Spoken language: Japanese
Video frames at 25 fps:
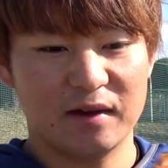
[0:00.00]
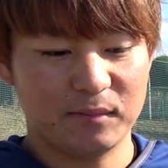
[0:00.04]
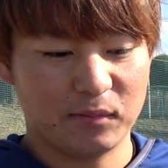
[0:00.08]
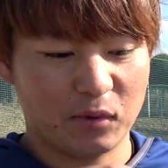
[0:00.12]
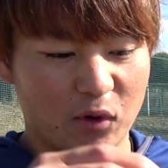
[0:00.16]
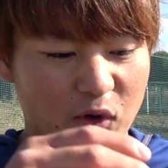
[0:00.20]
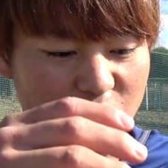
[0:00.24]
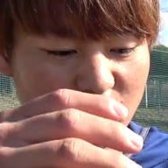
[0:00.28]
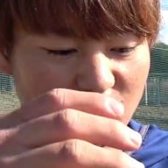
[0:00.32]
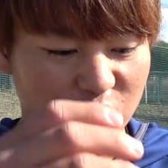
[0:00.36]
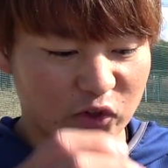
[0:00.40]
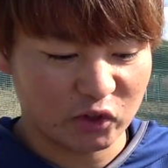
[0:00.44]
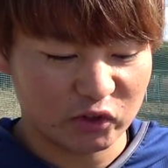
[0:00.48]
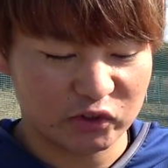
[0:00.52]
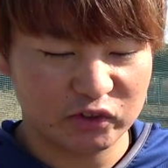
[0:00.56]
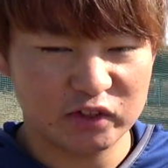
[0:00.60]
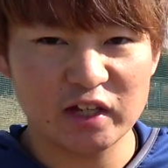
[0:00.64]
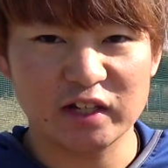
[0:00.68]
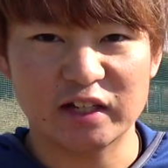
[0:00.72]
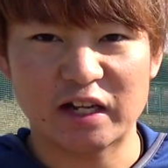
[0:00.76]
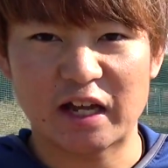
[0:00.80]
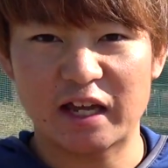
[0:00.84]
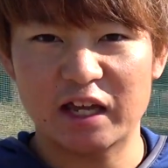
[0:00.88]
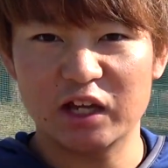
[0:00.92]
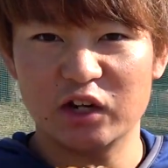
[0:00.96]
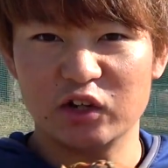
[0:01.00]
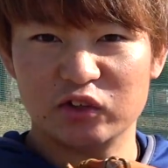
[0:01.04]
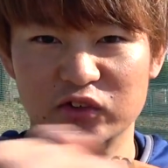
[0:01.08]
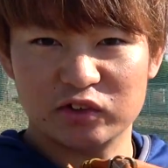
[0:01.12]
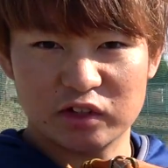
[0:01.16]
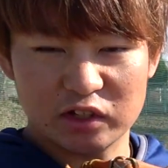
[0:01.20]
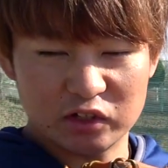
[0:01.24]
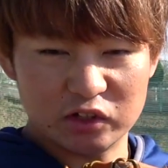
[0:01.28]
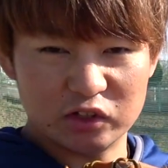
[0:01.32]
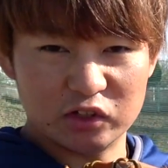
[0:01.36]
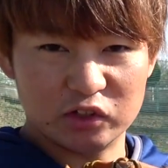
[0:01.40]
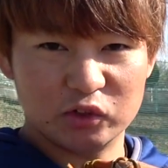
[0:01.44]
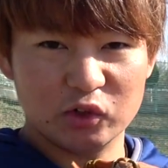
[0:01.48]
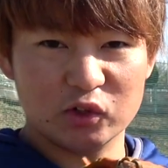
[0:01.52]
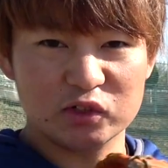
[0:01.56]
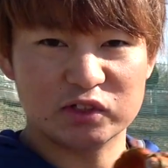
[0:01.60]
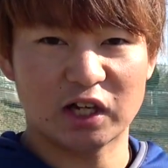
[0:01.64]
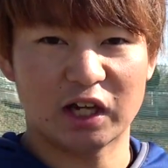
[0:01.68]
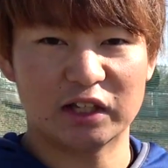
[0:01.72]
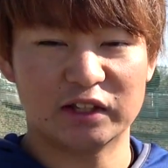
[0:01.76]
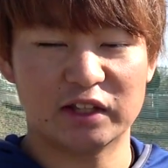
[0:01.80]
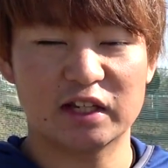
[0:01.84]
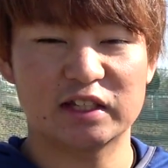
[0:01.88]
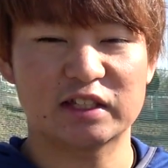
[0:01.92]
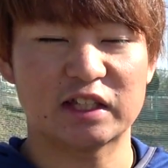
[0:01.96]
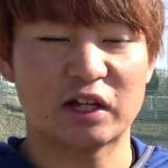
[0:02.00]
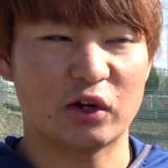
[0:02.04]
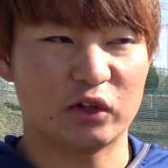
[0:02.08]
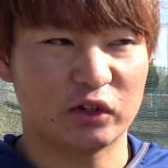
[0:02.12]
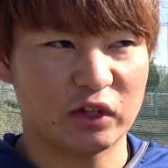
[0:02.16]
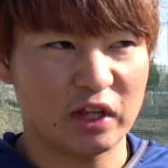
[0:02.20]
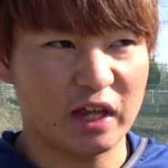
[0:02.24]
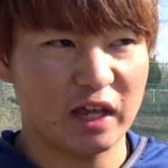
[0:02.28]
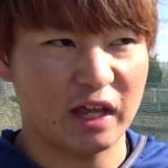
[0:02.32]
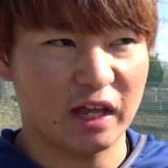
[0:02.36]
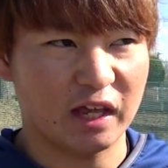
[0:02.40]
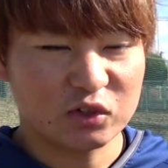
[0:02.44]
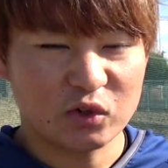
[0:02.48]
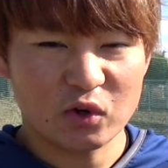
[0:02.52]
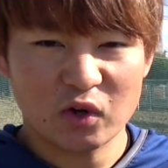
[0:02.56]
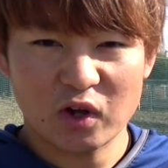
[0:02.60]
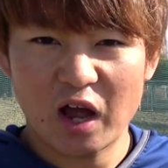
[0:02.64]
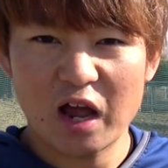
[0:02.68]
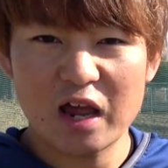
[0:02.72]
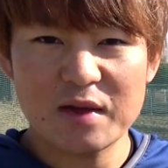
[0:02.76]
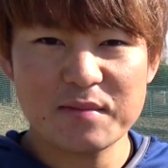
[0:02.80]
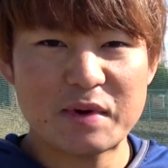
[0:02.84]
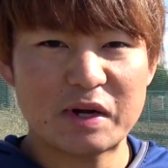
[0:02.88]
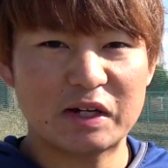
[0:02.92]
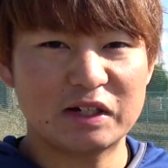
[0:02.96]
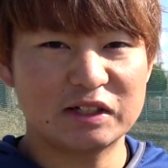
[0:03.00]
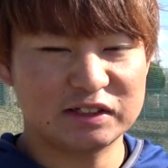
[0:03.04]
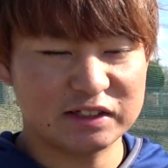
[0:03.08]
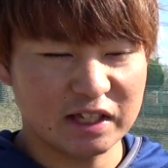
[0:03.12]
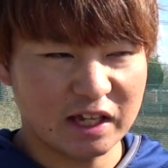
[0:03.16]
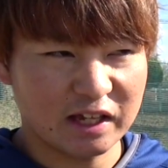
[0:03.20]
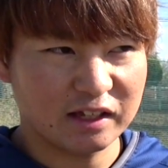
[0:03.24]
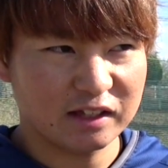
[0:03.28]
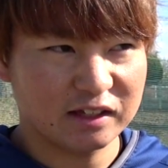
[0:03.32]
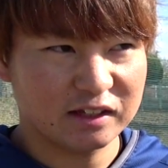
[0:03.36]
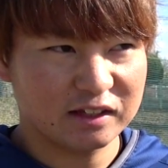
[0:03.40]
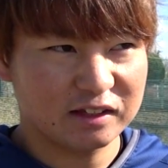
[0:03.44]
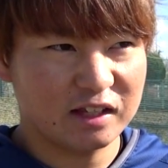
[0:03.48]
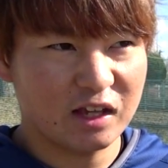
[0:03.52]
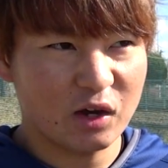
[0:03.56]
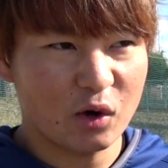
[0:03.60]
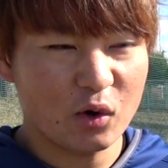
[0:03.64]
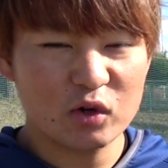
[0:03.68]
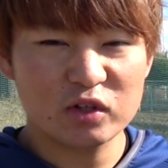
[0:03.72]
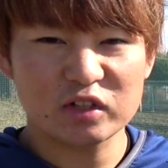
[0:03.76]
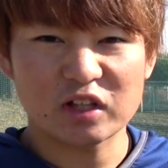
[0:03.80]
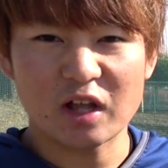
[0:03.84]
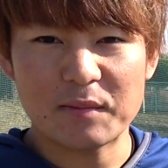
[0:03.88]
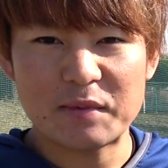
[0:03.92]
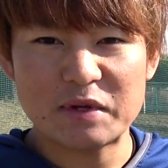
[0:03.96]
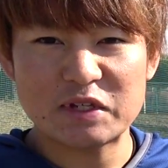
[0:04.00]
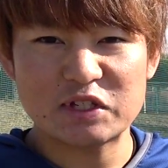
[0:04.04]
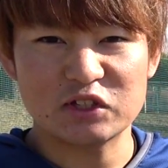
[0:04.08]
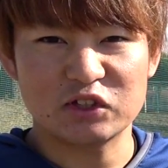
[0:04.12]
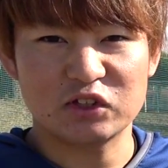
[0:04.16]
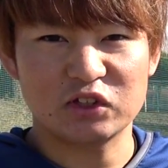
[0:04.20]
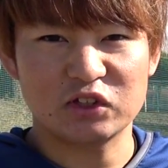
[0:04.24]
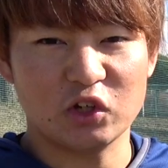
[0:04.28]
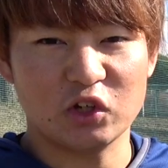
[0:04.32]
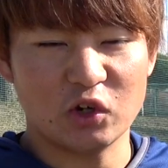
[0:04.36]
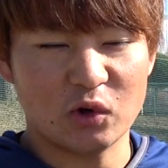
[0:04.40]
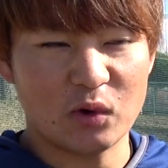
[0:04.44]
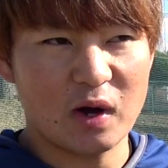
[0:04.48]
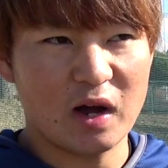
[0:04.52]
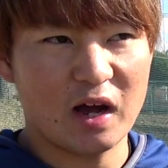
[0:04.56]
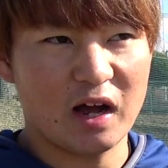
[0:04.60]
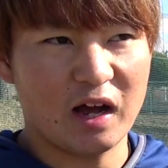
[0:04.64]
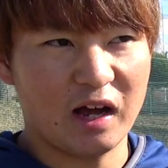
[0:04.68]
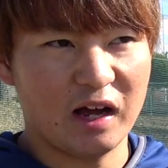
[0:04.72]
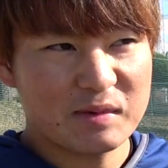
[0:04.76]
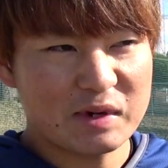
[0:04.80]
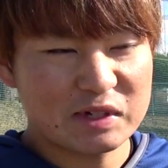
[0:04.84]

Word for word: ボールを取って投げるっていう動作ができたのでその開幕戦で起きたミスっうのは、